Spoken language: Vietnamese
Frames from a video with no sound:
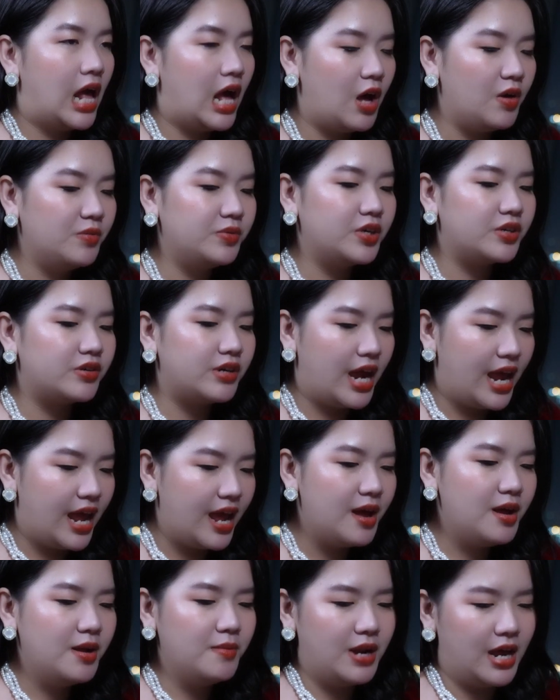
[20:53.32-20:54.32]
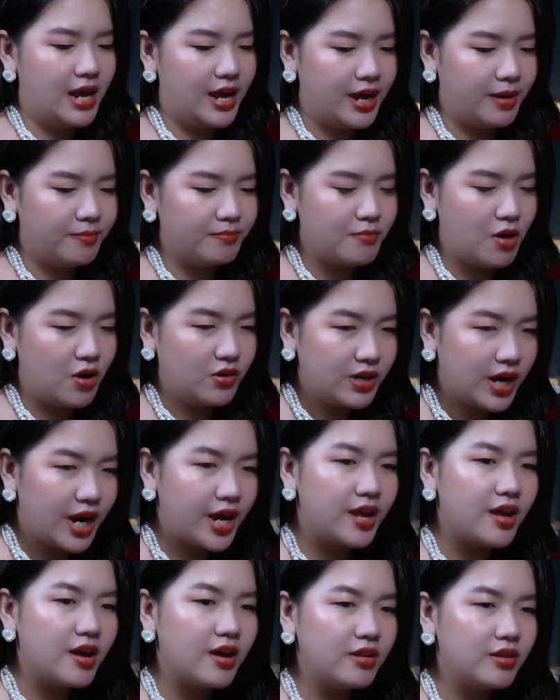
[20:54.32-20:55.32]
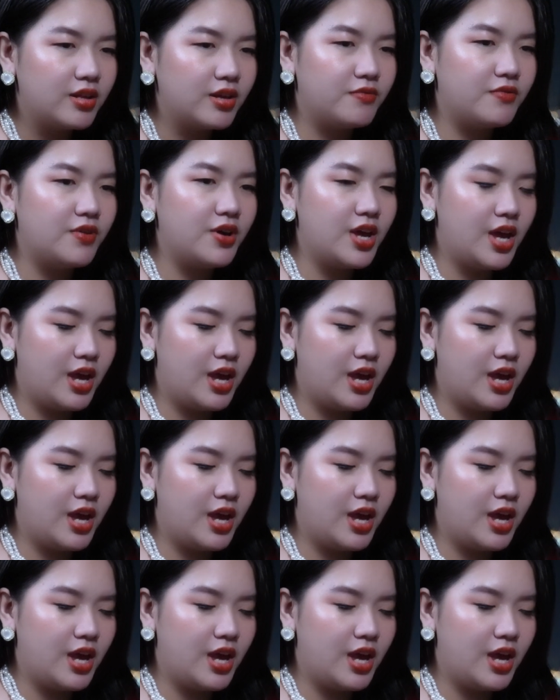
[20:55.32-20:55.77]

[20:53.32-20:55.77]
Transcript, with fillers: không thực ra là món này á thì với